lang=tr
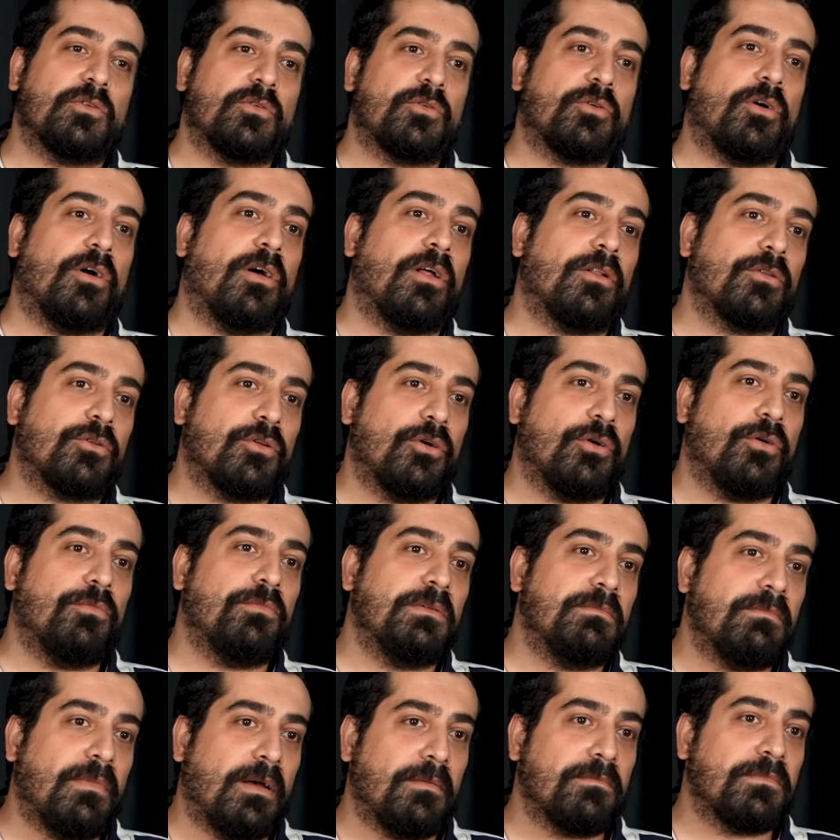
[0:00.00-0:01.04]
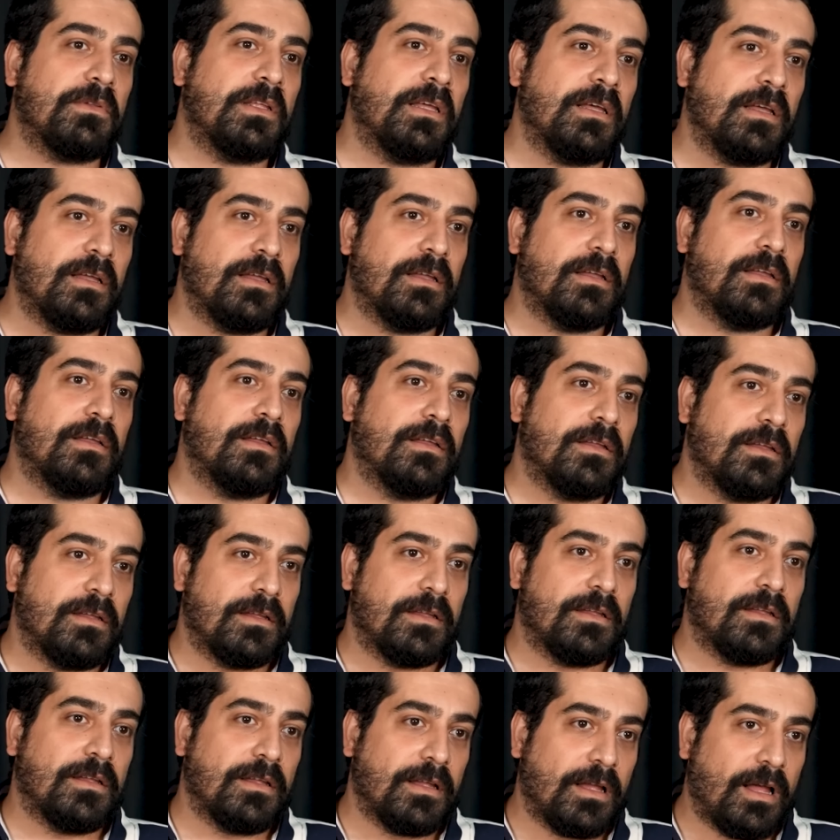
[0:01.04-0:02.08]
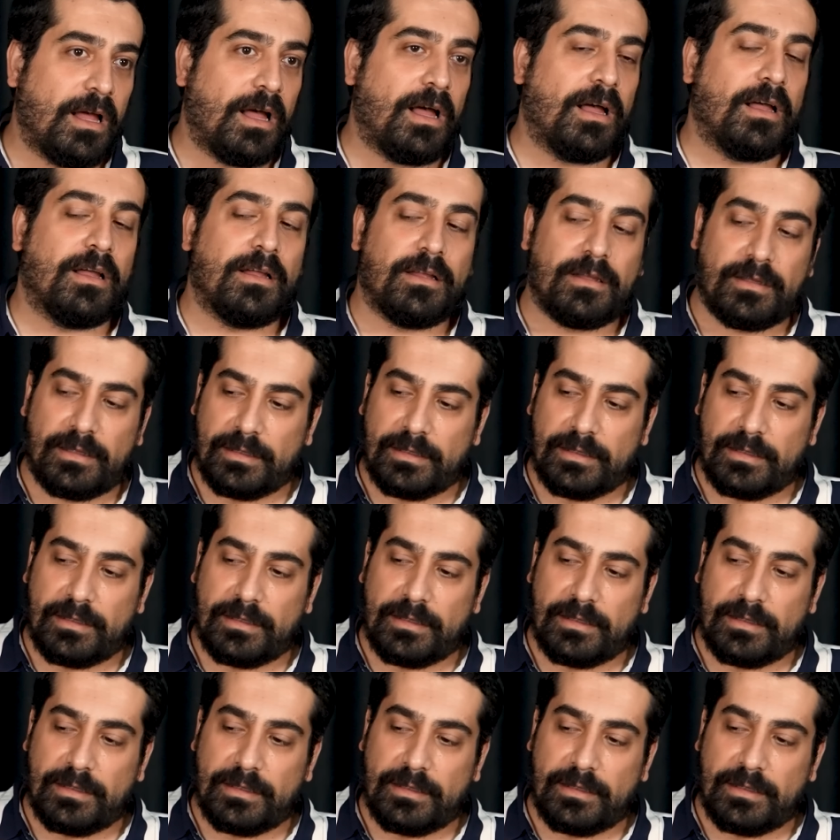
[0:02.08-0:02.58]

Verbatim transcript: Ronaldo bilmem ya, ne. Ya Portekiz'i koymuyorum ha.